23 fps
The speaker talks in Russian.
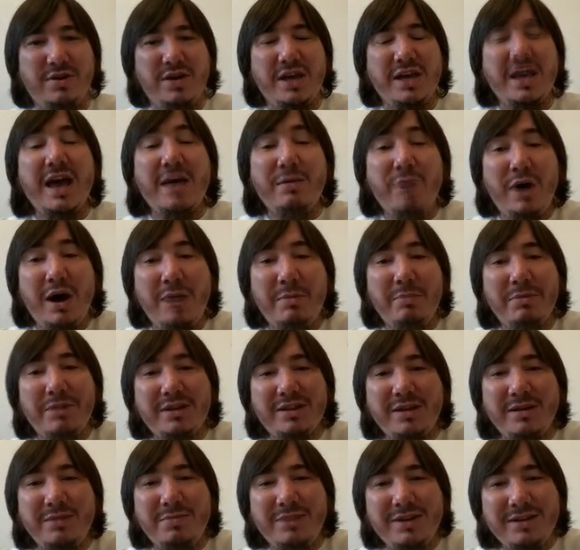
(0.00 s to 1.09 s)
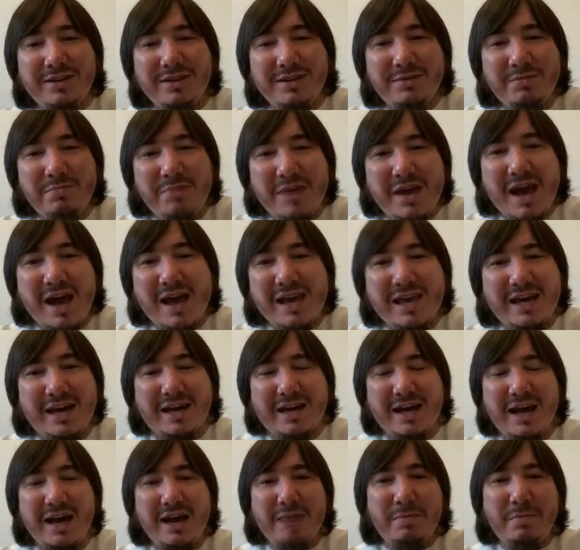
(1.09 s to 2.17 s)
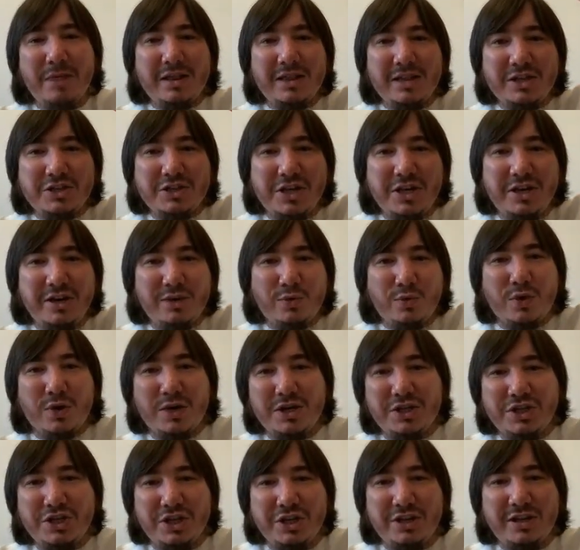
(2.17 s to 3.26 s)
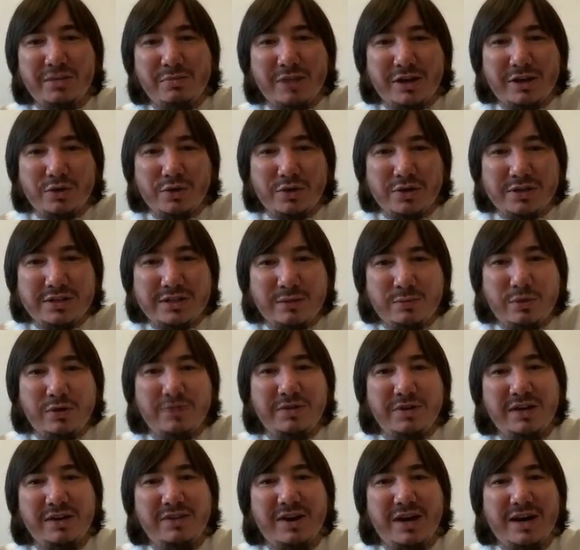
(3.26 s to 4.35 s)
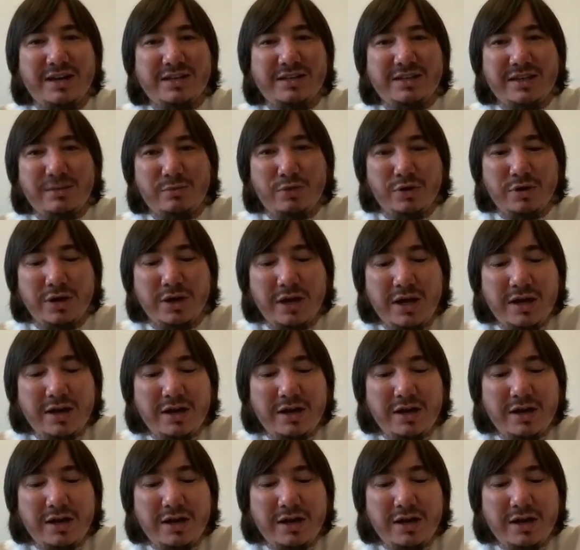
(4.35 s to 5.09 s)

Я, Мухаммад, ты был мягек по отношению к курайшитам, которые с тобой воевали, с тобой